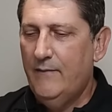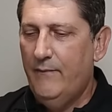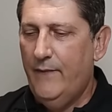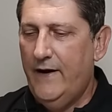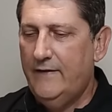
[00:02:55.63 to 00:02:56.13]

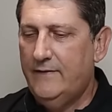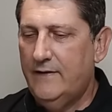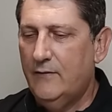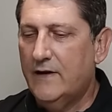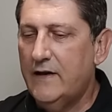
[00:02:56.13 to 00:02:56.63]
Mas
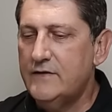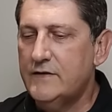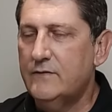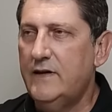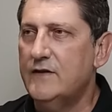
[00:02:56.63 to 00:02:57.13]
eu
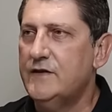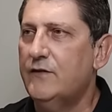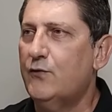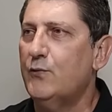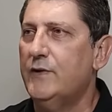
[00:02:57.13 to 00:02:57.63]
acredito que a gente
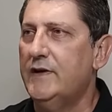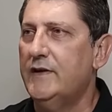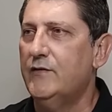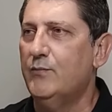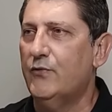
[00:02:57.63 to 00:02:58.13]

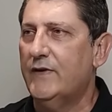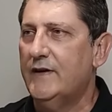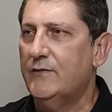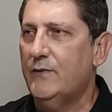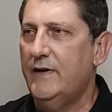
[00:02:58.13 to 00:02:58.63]
estudando,
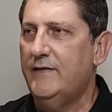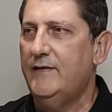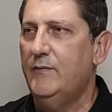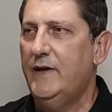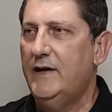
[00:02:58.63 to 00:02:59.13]
buscando
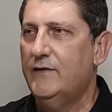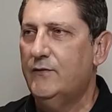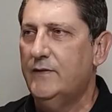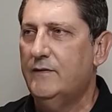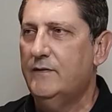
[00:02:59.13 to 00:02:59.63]

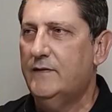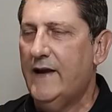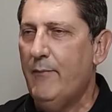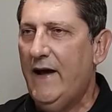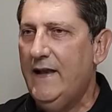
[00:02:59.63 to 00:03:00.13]
conhecimento e
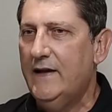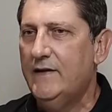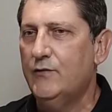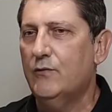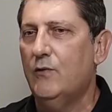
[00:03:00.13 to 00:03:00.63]

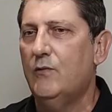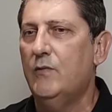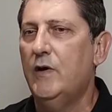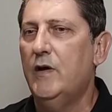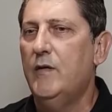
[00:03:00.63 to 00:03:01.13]
trabalhando
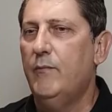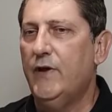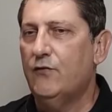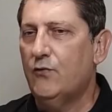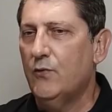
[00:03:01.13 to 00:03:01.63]
com
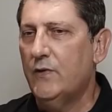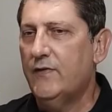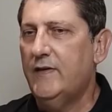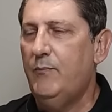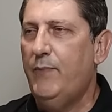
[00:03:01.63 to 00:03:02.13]
pessoas que